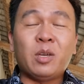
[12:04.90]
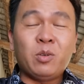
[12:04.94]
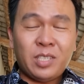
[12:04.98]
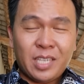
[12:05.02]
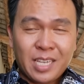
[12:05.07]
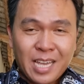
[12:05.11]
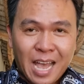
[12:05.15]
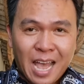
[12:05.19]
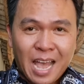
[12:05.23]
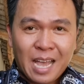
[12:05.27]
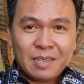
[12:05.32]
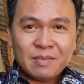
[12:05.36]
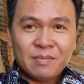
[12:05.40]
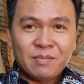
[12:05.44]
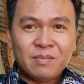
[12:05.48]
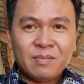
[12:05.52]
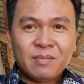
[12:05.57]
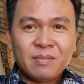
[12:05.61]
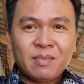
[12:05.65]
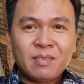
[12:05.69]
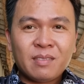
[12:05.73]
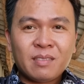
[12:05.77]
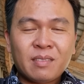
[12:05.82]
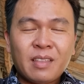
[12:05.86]
cứu chị Hà
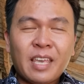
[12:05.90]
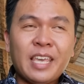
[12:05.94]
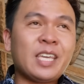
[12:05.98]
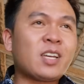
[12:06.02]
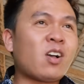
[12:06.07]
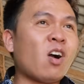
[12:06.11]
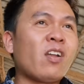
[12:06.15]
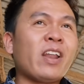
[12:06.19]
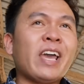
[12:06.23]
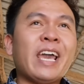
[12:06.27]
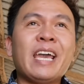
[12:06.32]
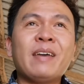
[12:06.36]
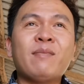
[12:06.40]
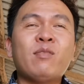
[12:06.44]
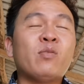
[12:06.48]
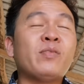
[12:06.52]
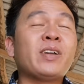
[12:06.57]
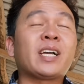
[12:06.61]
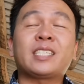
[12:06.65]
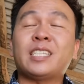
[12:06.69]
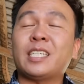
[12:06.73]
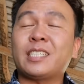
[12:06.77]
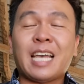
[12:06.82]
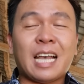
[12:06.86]
thì có lẽ vụ
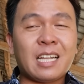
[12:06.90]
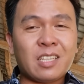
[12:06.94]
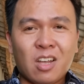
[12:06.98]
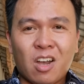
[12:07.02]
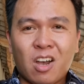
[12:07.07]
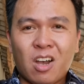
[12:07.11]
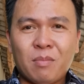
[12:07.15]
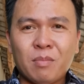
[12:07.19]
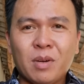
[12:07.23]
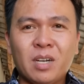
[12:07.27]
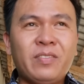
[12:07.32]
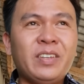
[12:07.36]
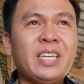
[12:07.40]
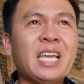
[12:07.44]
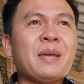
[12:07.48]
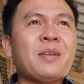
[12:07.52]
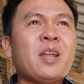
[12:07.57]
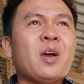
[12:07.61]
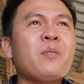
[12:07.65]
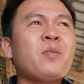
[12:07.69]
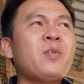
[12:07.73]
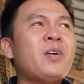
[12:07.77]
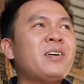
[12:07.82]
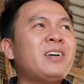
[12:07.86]
việc sẽ sáng tỏ bởi vì em
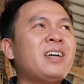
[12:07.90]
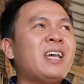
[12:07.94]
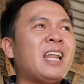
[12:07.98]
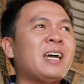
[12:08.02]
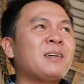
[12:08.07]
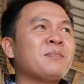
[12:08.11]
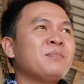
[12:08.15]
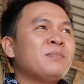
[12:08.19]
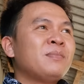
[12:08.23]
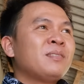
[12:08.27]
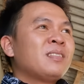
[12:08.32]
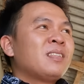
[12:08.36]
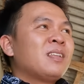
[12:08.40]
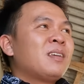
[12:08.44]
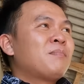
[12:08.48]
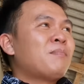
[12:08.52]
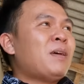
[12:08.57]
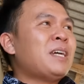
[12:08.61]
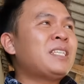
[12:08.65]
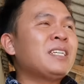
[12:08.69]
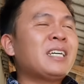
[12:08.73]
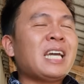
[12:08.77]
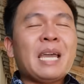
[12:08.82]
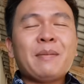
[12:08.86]
nói với mọi người là
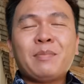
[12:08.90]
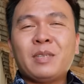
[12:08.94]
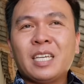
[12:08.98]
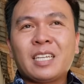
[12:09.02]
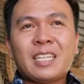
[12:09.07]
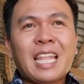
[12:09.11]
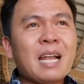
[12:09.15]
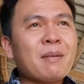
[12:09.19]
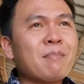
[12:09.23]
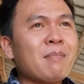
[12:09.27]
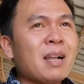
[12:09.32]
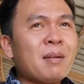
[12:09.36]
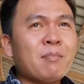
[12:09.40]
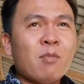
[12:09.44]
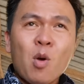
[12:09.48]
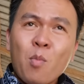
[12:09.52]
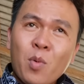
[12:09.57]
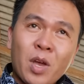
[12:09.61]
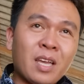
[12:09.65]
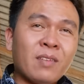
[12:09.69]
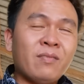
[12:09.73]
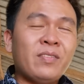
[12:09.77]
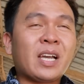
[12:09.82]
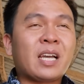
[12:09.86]
bây giờ em chỉ thắc mắc
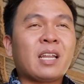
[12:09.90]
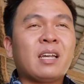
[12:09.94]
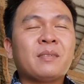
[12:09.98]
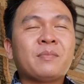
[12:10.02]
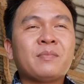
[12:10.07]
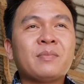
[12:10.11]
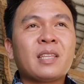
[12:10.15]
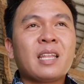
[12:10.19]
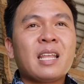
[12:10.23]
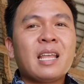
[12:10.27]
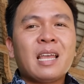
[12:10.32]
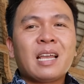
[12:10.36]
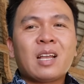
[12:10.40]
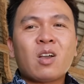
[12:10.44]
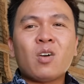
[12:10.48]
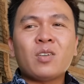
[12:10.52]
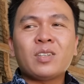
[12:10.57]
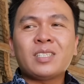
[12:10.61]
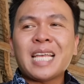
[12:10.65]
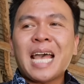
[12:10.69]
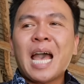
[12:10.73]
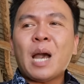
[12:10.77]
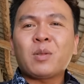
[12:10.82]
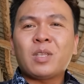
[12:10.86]
mốt cái việc thôi
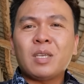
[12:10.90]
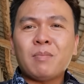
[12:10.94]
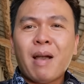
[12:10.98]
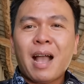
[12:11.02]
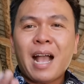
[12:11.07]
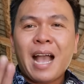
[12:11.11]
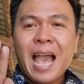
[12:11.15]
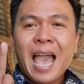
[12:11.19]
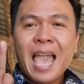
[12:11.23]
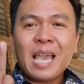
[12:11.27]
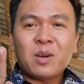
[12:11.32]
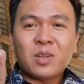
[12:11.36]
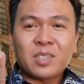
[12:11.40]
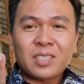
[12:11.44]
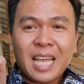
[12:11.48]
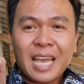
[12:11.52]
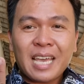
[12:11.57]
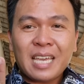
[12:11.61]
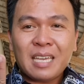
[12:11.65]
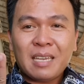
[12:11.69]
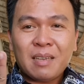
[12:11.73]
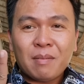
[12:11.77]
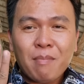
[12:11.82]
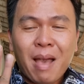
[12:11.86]
con dao thì bằng hai ngón
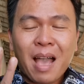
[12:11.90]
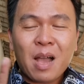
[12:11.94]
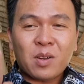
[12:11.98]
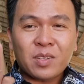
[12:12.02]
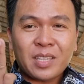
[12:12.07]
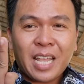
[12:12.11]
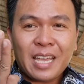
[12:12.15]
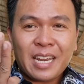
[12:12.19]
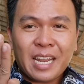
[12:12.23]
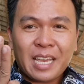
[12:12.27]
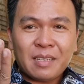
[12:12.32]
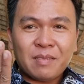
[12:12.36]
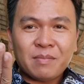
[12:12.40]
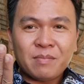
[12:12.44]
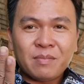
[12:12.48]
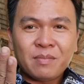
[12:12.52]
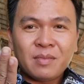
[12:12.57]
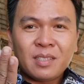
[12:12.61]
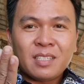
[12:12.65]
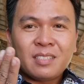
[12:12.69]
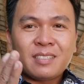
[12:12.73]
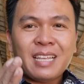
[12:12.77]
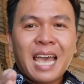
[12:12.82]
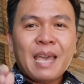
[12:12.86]
tay ba ngón tay này
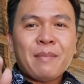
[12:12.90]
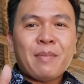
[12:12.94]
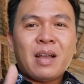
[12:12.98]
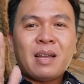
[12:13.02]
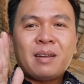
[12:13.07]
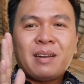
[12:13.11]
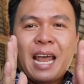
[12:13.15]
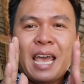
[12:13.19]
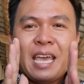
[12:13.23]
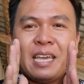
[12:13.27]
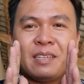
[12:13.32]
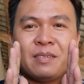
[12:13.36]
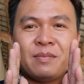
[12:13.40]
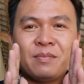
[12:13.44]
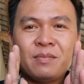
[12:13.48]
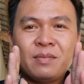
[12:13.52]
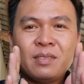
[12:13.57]
dài bằng này